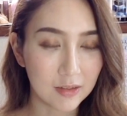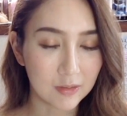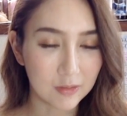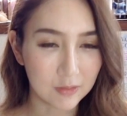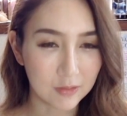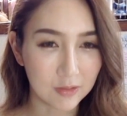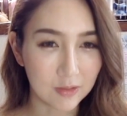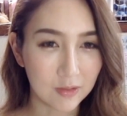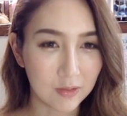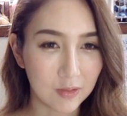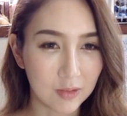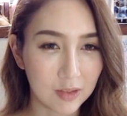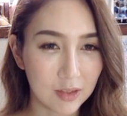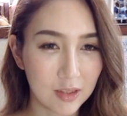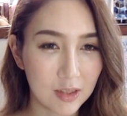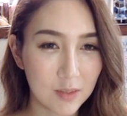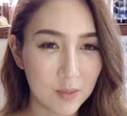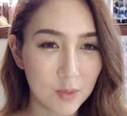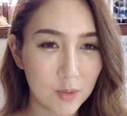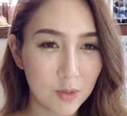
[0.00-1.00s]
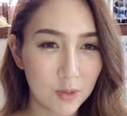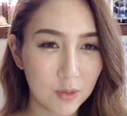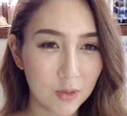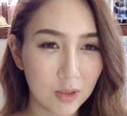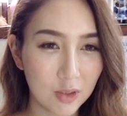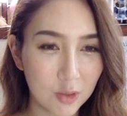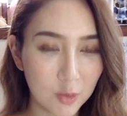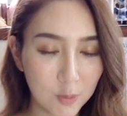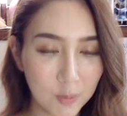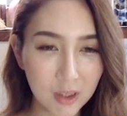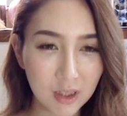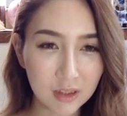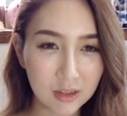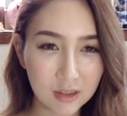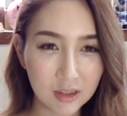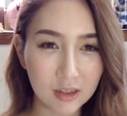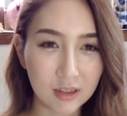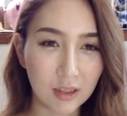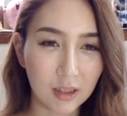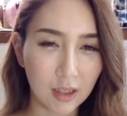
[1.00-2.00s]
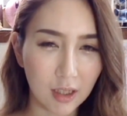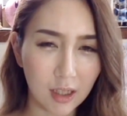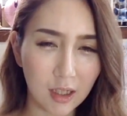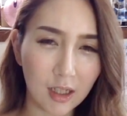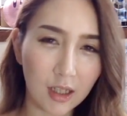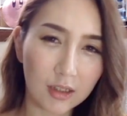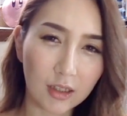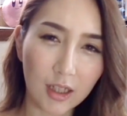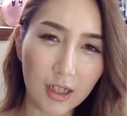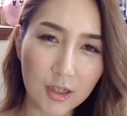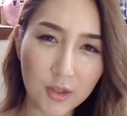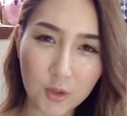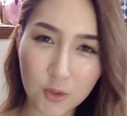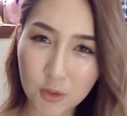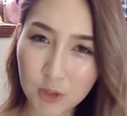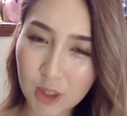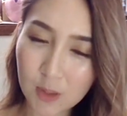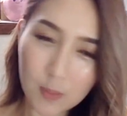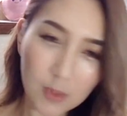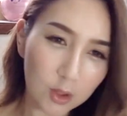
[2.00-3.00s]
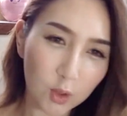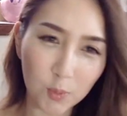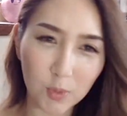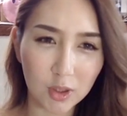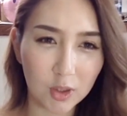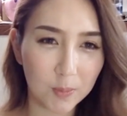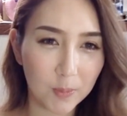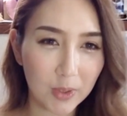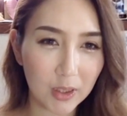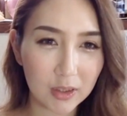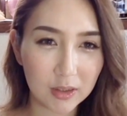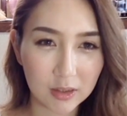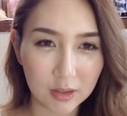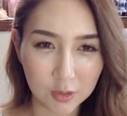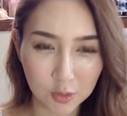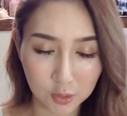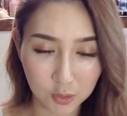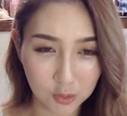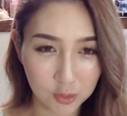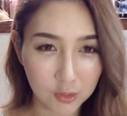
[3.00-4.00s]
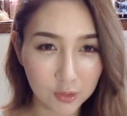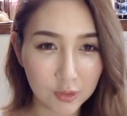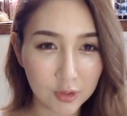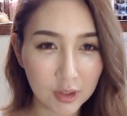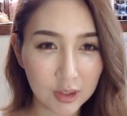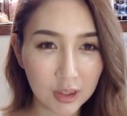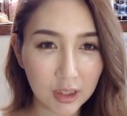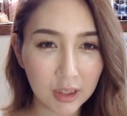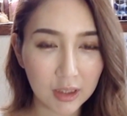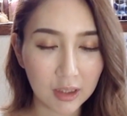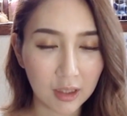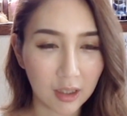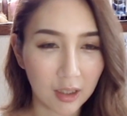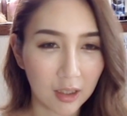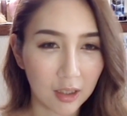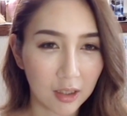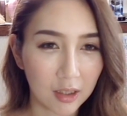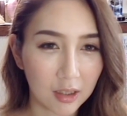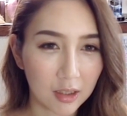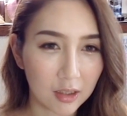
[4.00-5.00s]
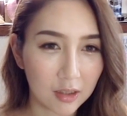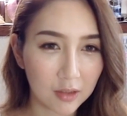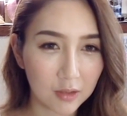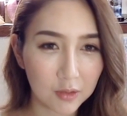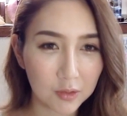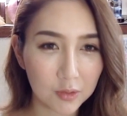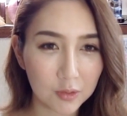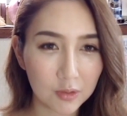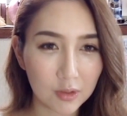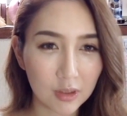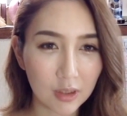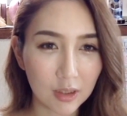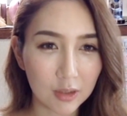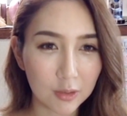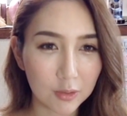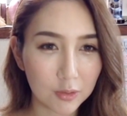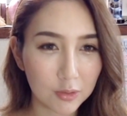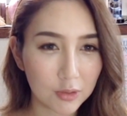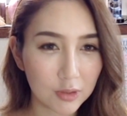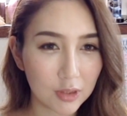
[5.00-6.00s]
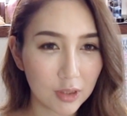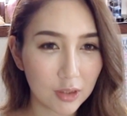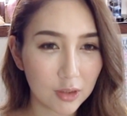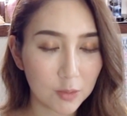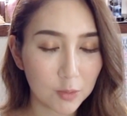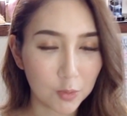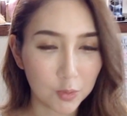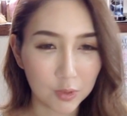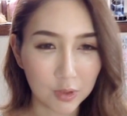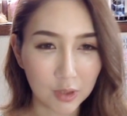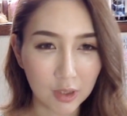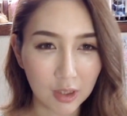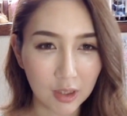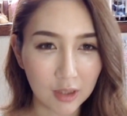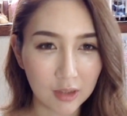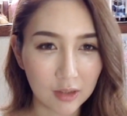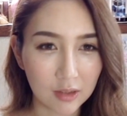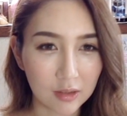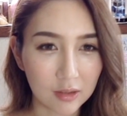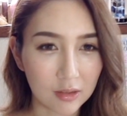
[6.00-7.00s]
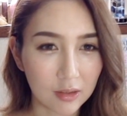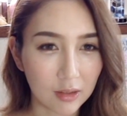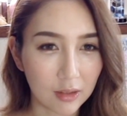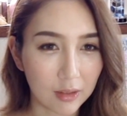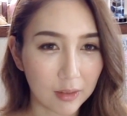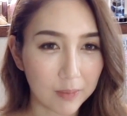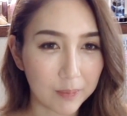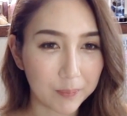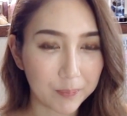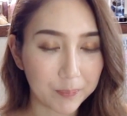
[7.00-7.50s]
うん、私もこの江戸パーティーでね、単色でまとめるパーティーちょっと作りたいな。その火力入れるもんね、絶対。